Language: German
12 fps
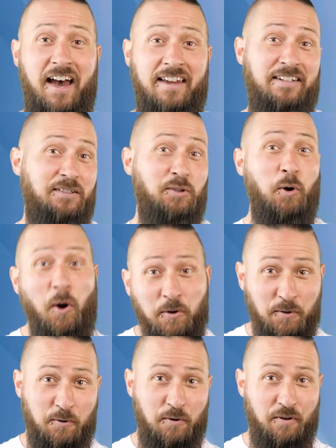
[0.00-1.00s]
Eine
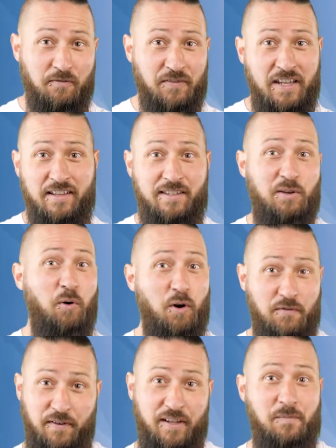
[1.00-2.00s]
Trocknung, wie ihr sie
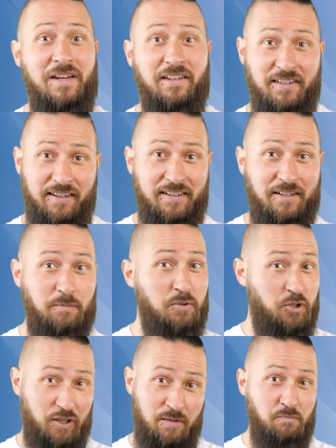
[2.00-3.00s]
häufig im Internet
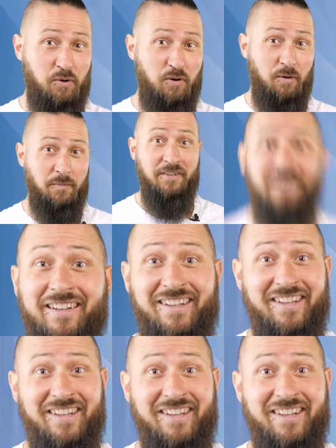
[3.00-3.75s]
beschrieben bekommt.